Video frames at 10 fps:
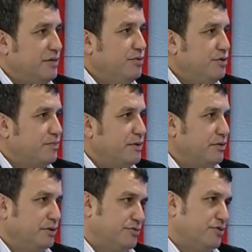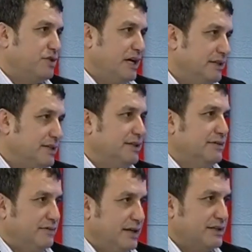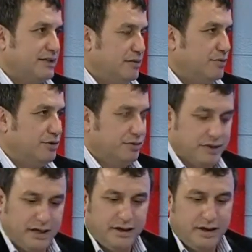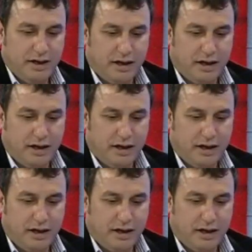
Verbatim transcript: büyük bir olumsuz yankı var kamuoyunda.